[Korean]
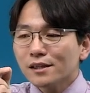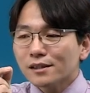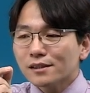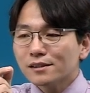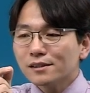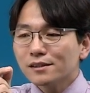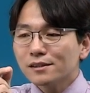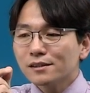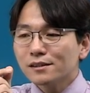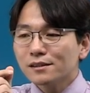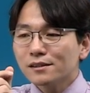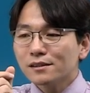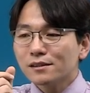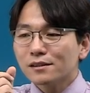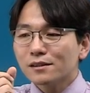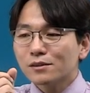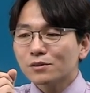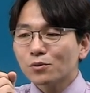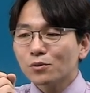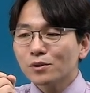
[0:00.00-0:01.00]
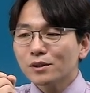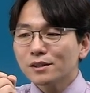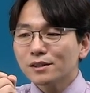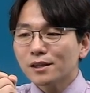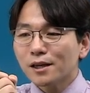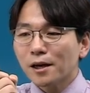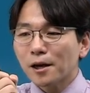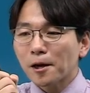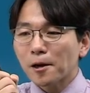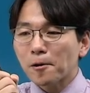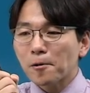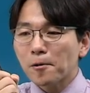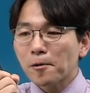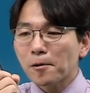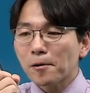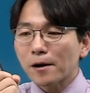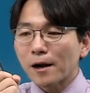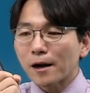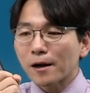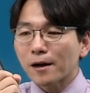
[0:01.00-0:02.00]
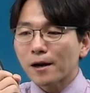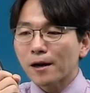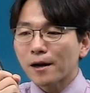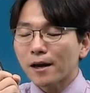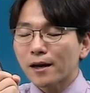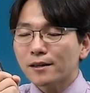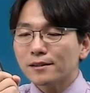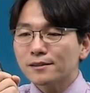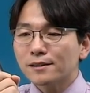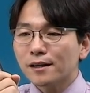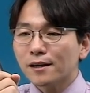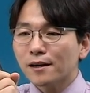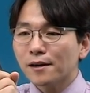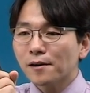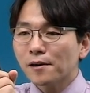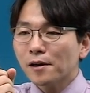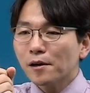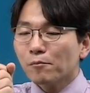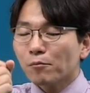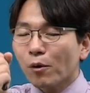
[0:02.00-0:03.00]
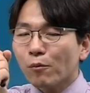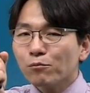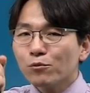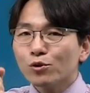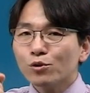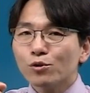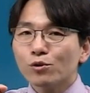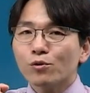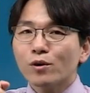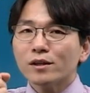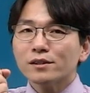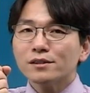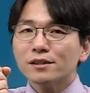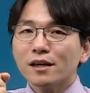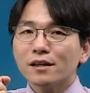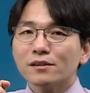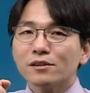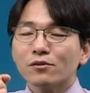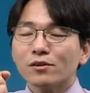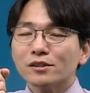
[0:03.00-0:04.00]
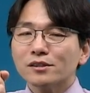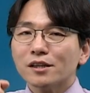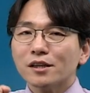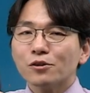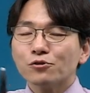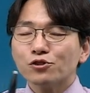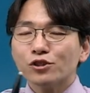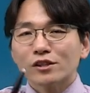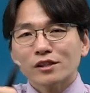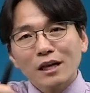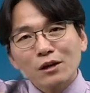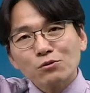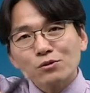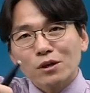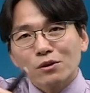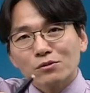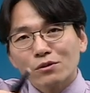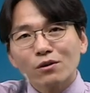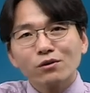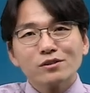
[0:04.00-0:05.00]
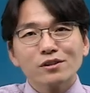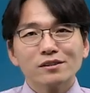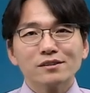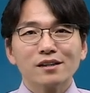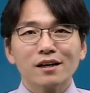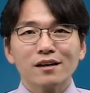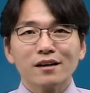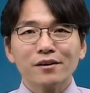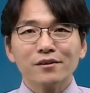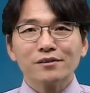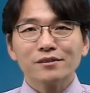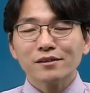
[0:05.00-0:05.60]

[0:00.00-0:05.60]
보면그또 이제 어 각각의 이제 법률과 시행령과 시행규칙이 따로따로 떨어져 있잖아요.